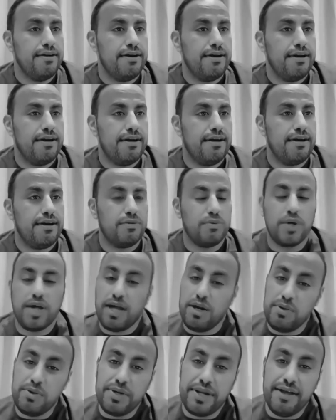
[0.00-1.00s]
آه
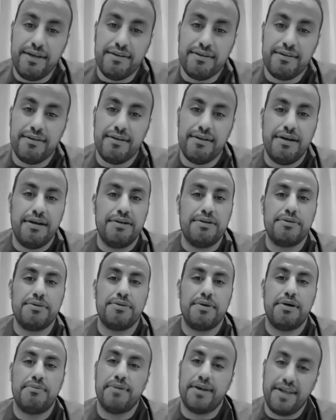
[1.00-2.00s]
وقالوا لنا
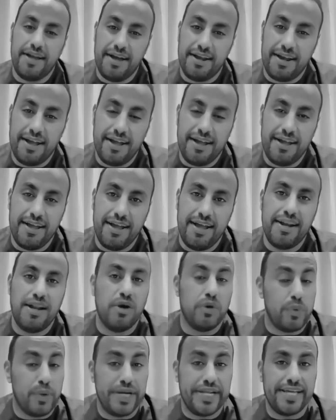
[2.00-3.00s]
انه المرحله
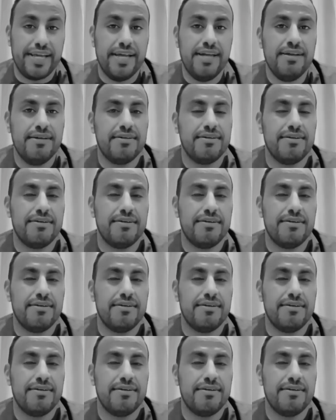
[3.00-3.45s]
الاوليه